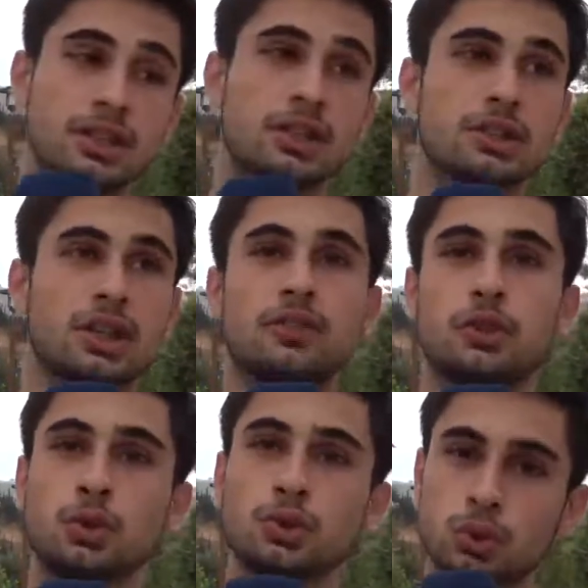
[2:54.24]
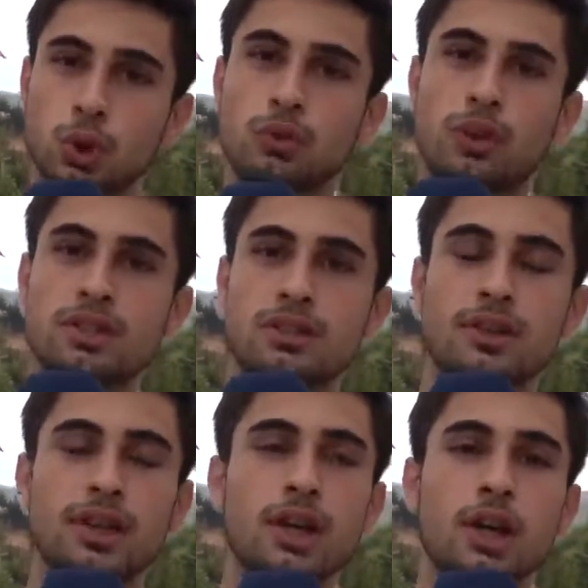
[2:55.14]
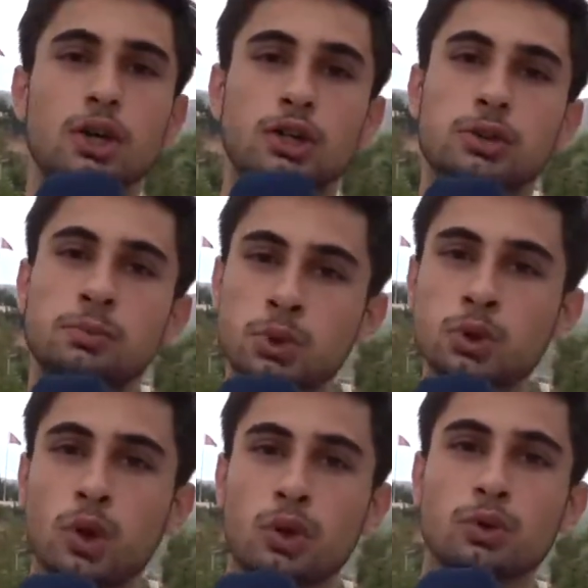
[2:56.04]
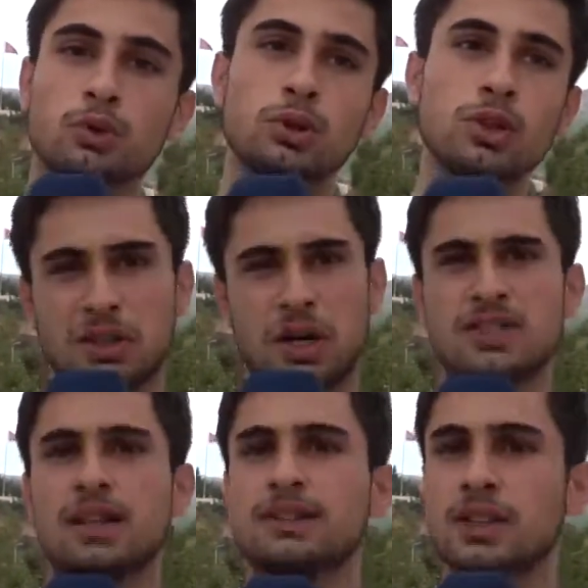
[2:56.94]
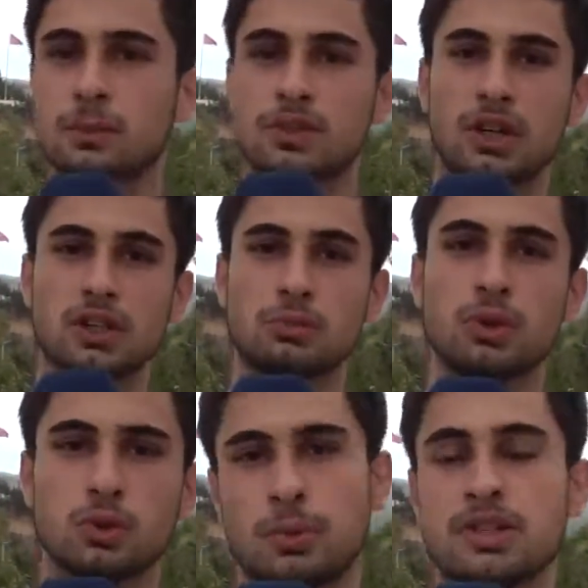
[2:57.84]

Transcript: nereye trafik yoğunluğu çok fazla ve e, bu yoğunluğu azaltacak bir çalışma.